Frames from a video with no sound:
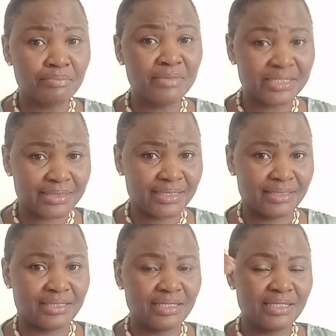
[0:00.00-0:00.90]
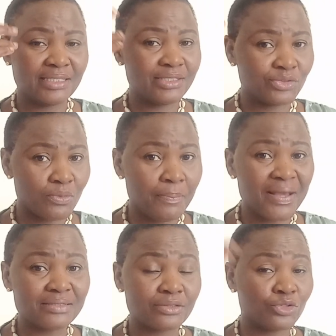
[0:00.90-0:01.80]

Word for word: mystique qui se passe,